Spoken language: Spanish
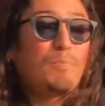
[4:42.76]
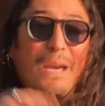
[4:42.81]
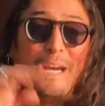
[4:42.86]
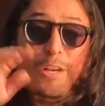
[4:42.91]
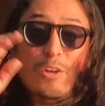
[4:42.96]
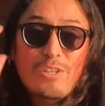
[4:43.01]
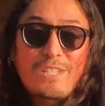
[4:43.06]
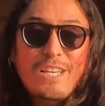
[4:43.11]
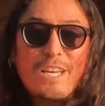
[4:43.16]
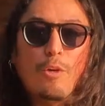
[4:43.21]

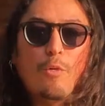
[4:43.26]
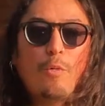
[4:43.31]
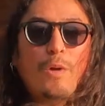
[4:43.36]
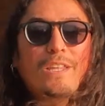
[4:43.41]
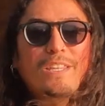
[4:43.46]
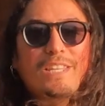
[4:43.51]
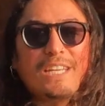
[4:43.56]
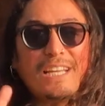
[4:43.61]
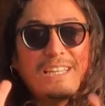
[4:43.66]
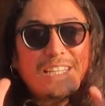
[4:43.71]
pero se
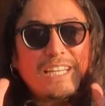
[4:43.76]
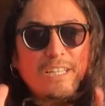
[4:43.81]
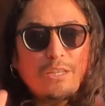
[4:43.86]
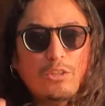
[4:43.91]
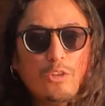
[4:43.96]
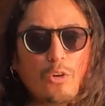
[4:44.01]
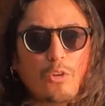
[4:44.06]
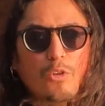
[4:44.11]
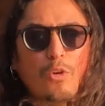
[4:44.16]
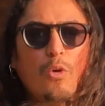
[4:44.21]
encuentra de
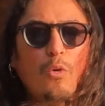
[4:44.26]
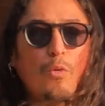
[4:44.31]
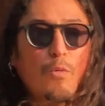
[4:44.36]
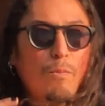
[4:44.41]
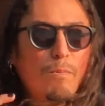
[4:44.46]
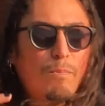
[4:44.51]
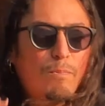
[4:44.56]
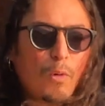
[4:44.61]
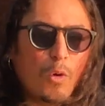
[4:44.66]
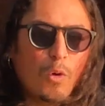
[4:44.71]
todo
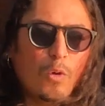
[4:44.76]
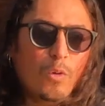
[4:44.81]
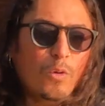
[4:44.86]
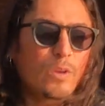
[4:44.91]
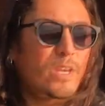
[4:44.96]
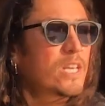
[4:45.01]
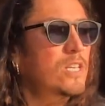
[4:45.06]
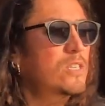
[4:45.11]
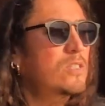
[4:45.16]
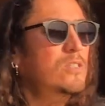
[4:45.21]
un
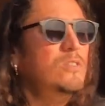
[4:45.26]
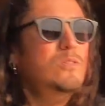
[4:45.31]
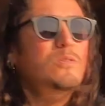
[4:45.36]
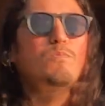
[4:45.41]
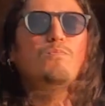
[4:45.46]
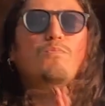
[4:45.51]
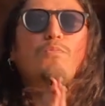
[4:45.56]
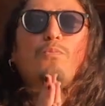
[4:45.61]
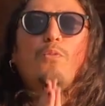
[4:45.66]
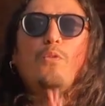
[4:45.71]
poco y es
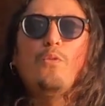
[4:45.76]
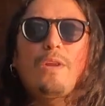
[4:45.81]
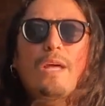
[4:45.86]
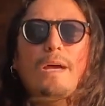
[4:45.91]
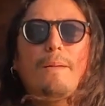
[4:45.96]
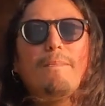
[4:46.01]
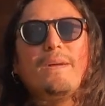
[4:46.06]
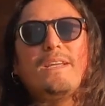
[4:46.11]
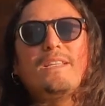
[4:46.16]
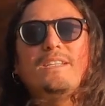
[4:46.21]

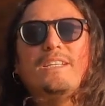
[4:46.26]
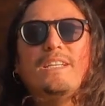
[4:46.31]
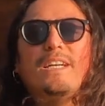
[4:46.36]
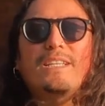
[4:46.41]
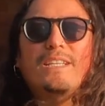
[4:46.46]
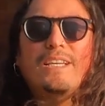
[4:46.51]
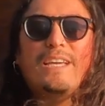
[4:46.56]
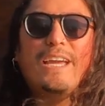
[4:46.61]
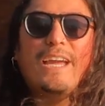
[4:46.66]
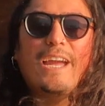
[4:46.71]
pura
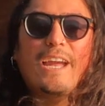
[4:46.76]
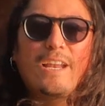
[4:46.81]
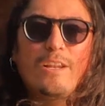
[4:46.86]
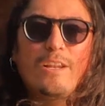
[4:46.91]
mentiras que